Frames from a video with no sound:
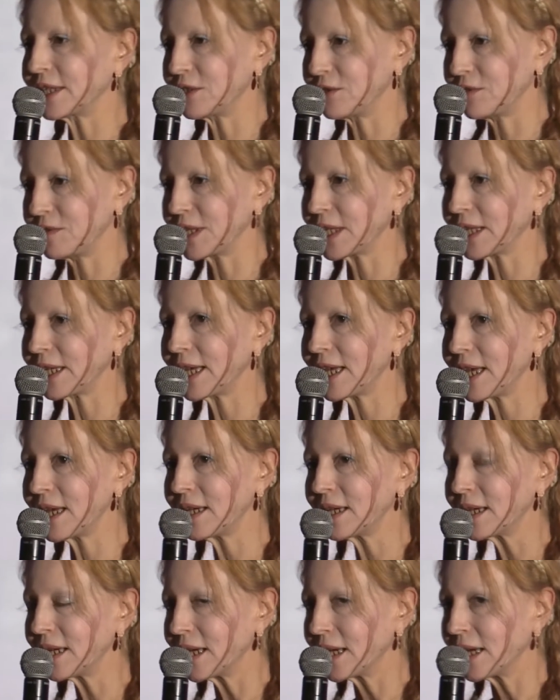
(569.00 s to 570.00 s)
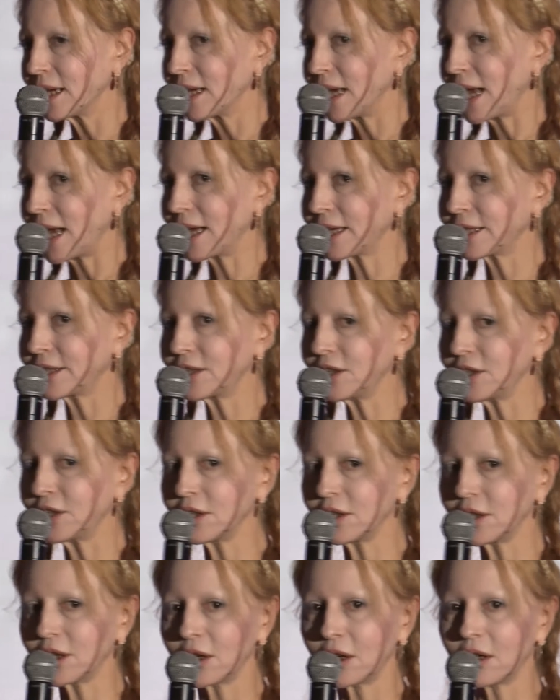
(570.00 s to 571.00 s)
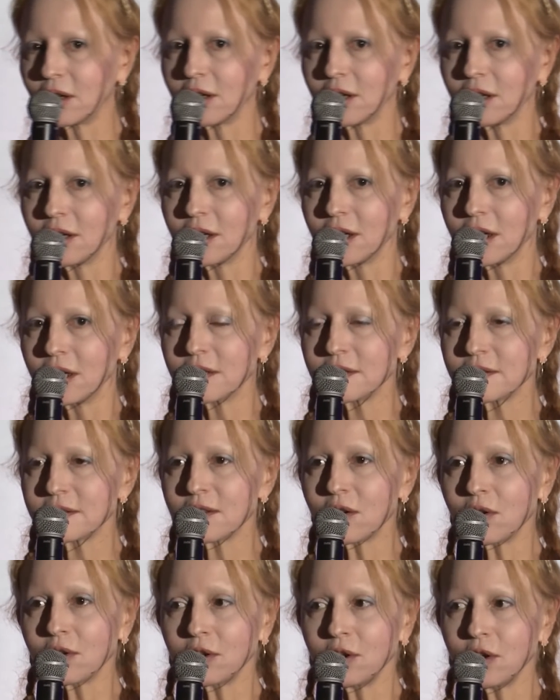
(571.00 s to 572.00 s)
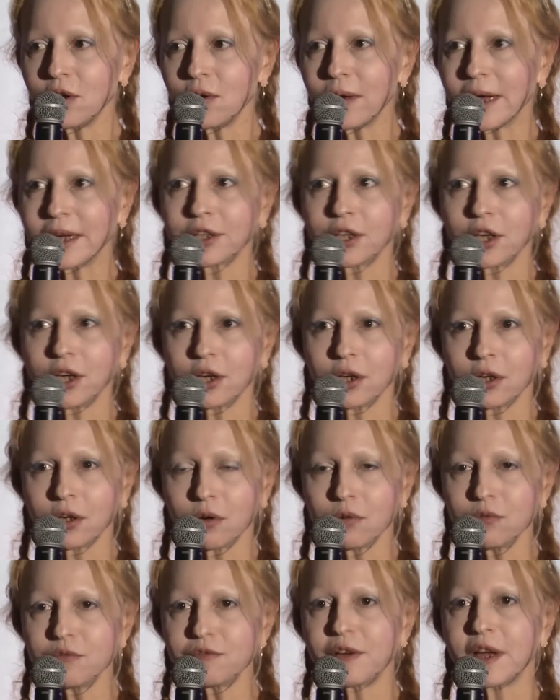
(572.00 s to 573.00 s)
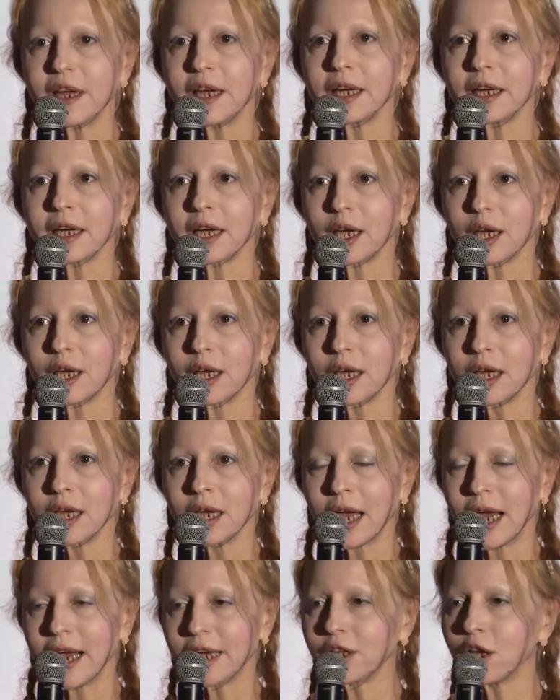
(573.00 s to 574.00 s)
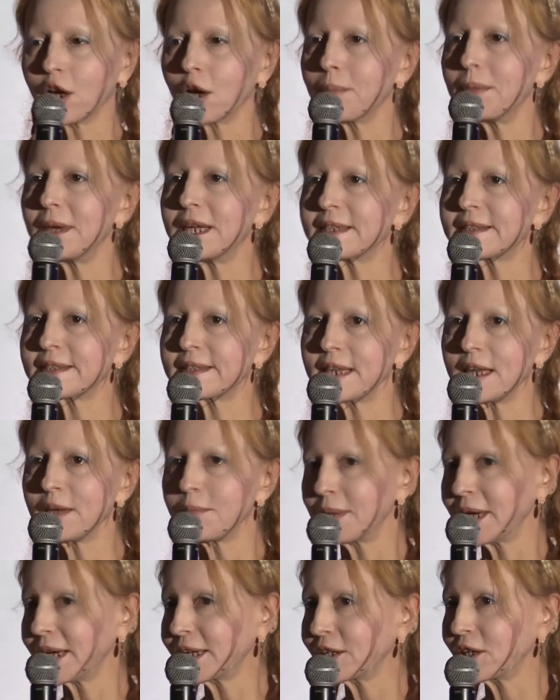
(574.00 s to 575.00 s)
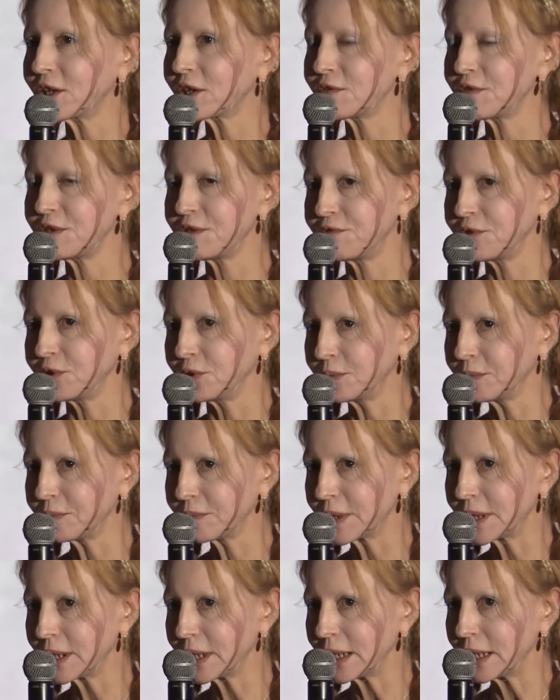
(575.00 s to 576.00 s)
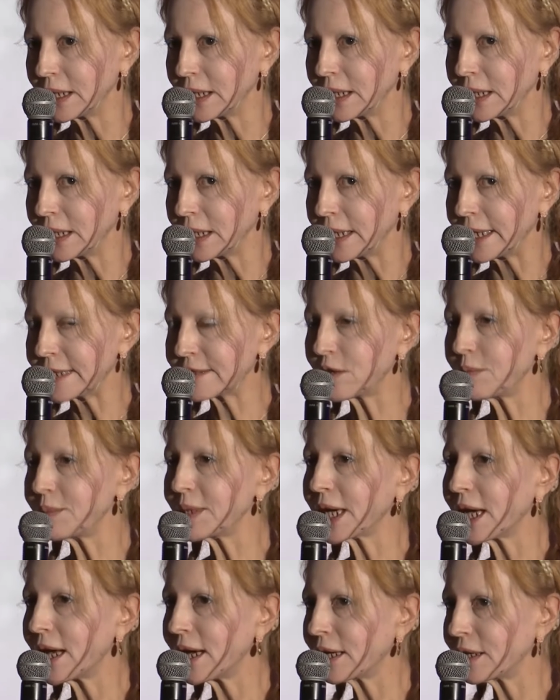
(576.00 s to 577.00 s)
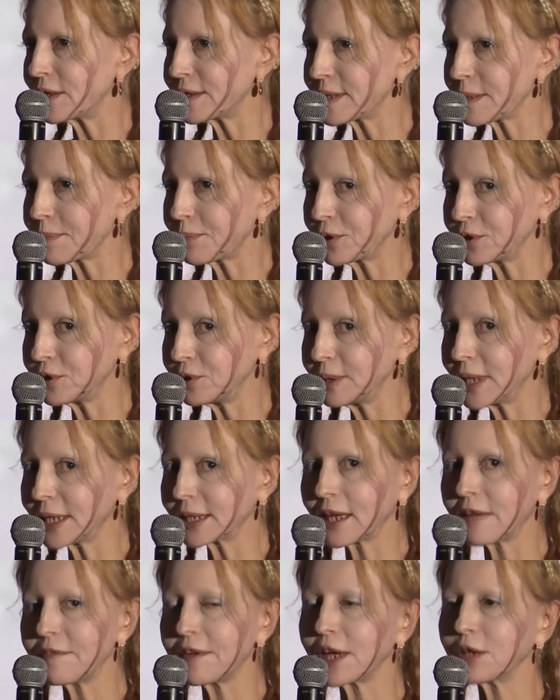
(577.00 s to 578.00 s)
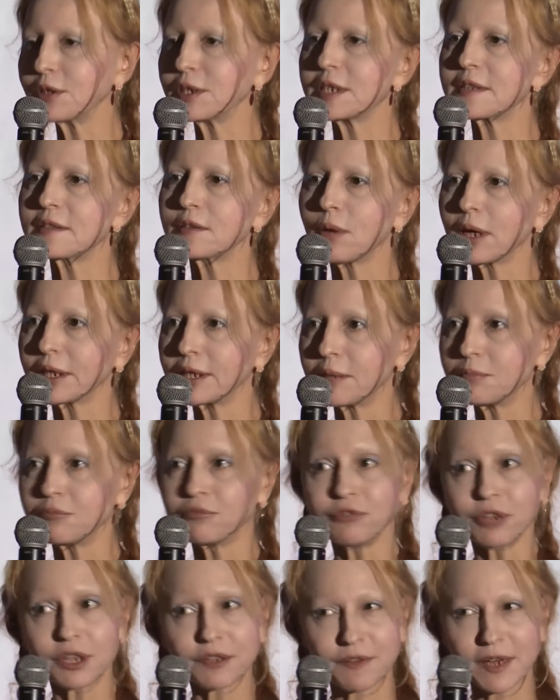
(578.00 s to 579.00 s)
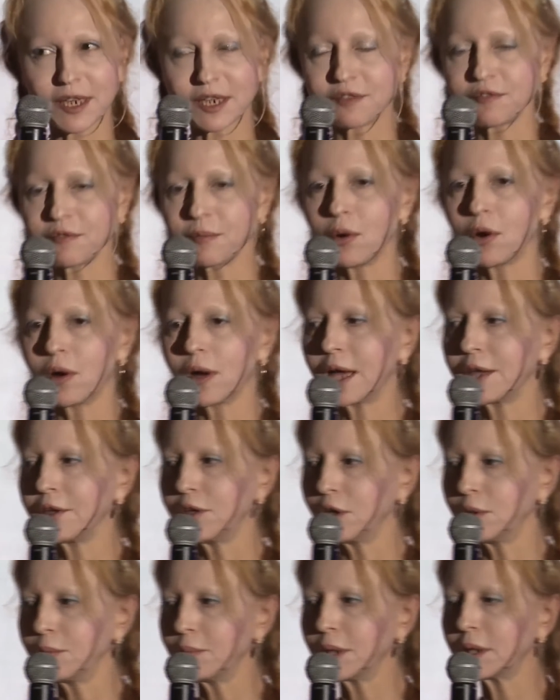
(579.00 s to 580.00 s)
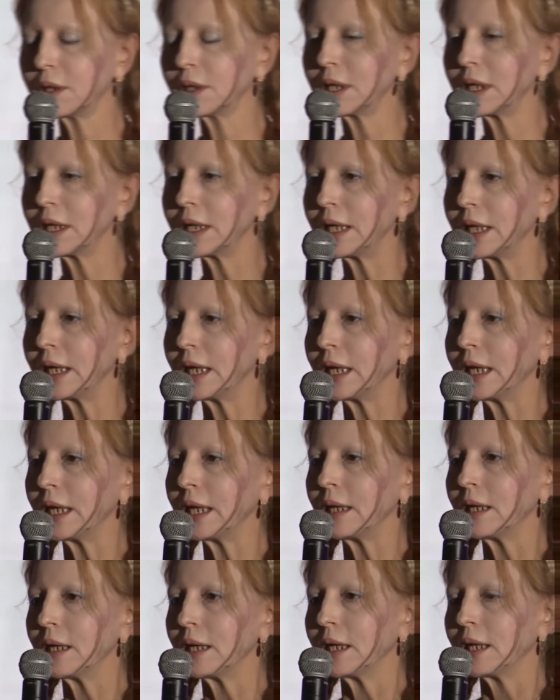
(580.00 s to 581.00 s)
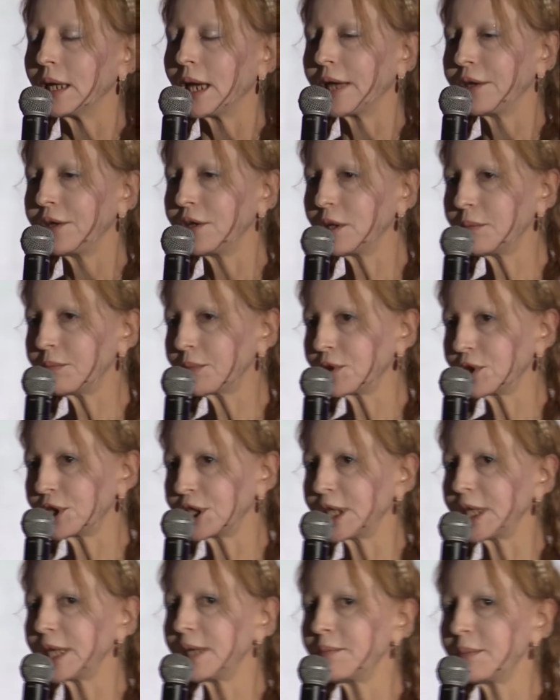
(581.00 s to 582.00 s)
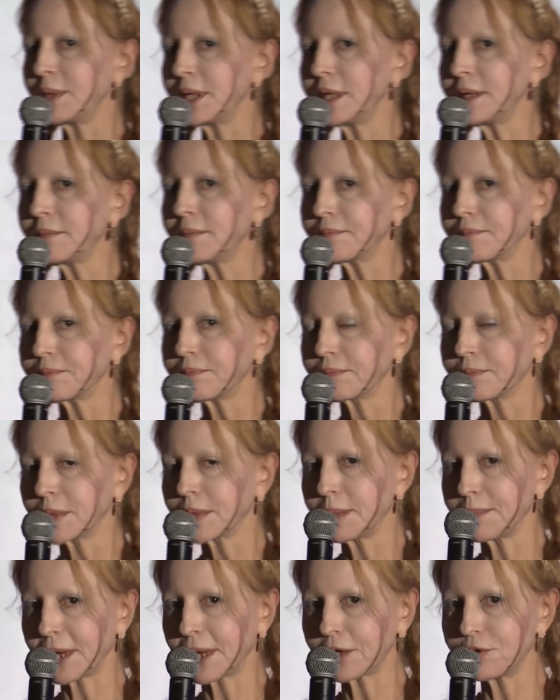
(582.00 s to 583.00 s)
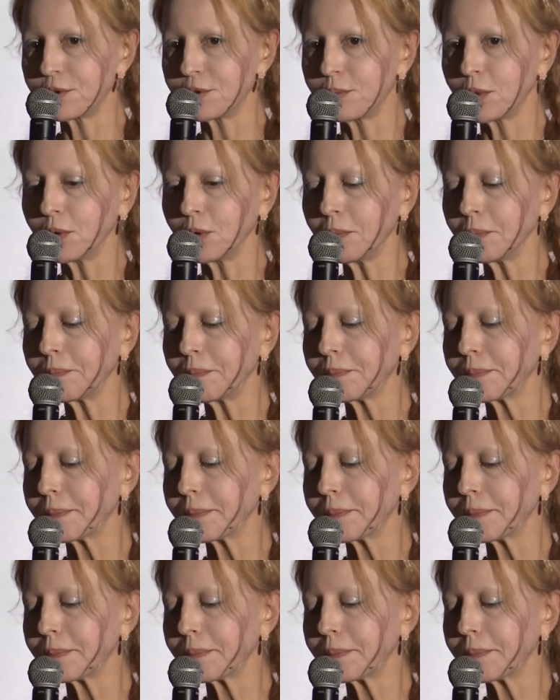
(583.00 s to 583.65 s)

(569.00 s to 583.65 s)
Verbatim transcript: et qui deviendrait un cœur sanglant, un cœur ouvert, un cœur blessé, mais un cœur vivant. Et ce miracle s'est produit à travers une histoire d'amour, effectivement, un homme, un homme que j'ai aimé éperdument